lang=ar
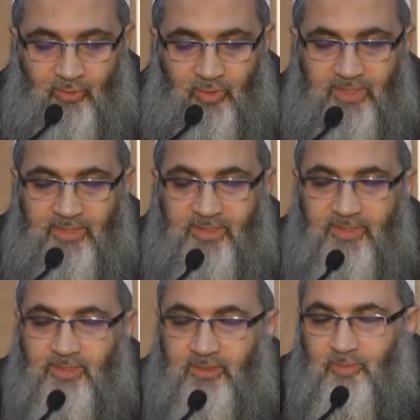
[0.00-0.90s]

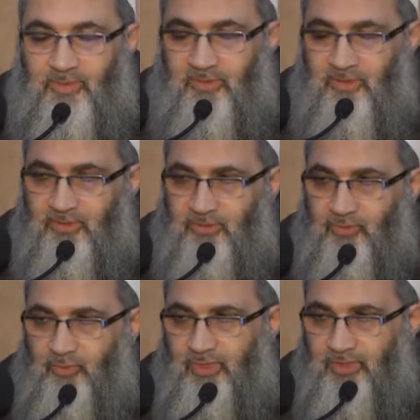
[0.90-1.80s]
وكذلك المرأة
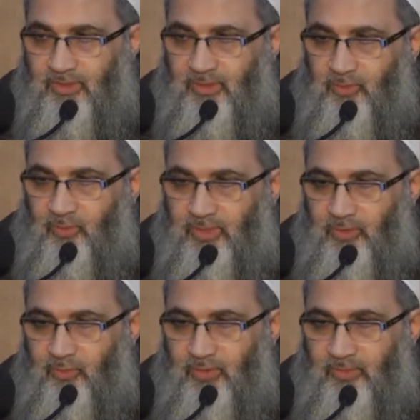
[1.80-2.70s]
تكنى
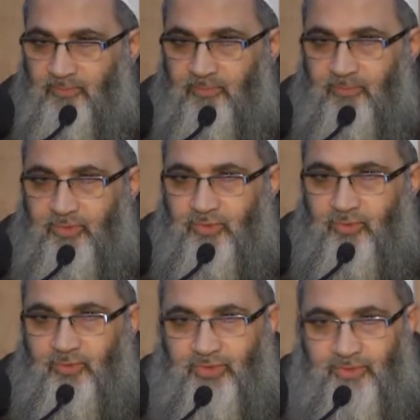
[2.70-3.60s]
ولو لم
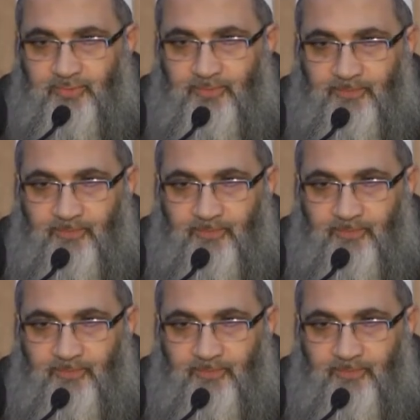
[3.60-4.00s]
تنجب